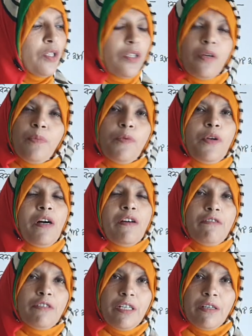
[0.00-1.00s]
তখন পুরো
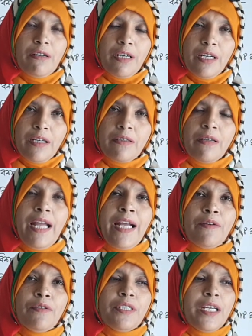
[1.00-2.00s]
অঙ্কটা করা লাগতো
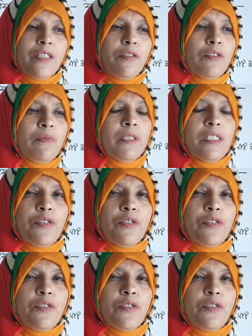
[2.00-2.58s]
এখন যেহেতু তোমাদের